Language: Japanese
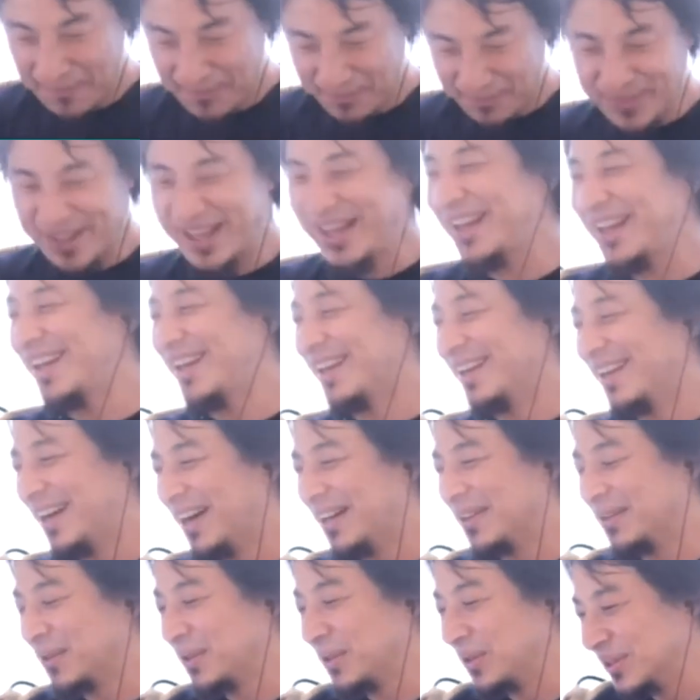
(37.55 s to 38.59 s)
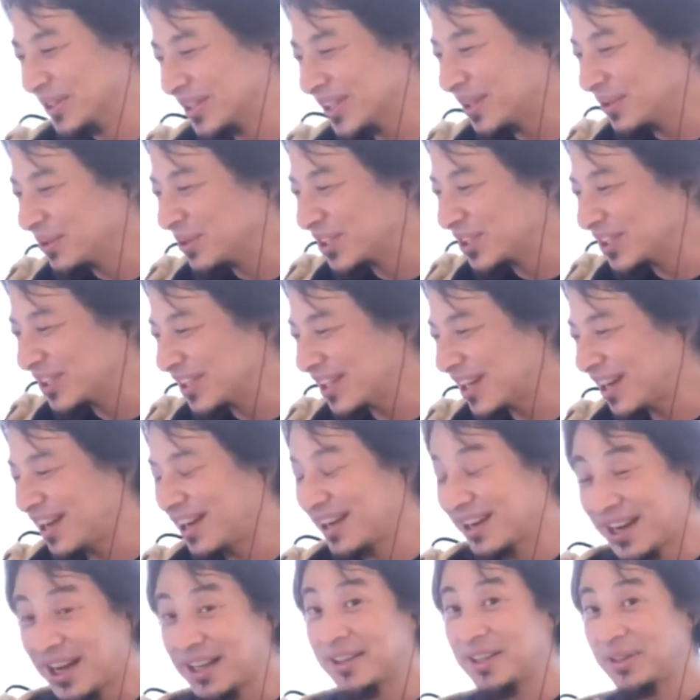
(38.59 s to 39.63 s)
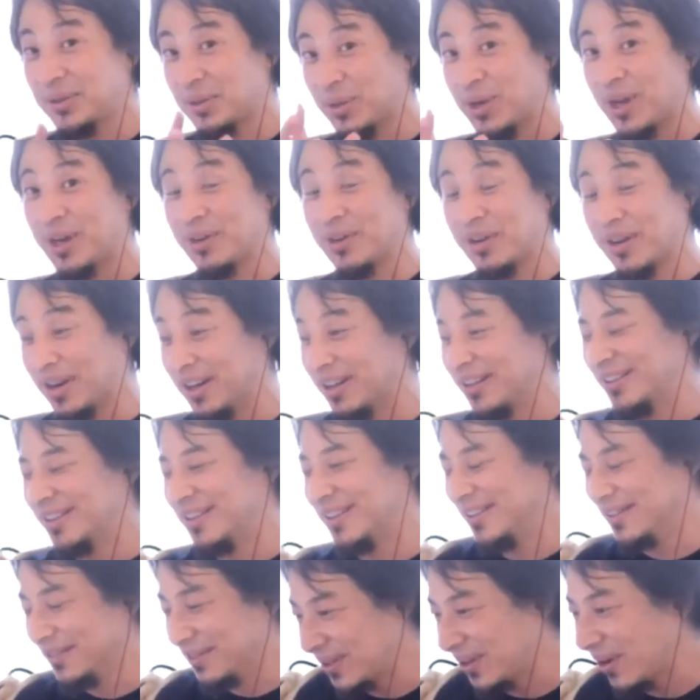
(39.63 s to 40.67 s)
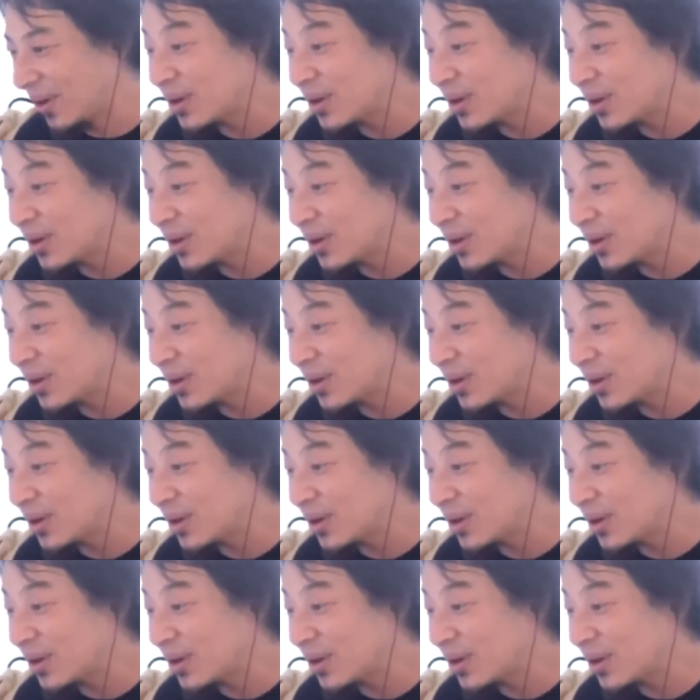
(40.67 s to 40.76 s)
で、あの、じゃあ牛が飼ってるとこあるからっていうので、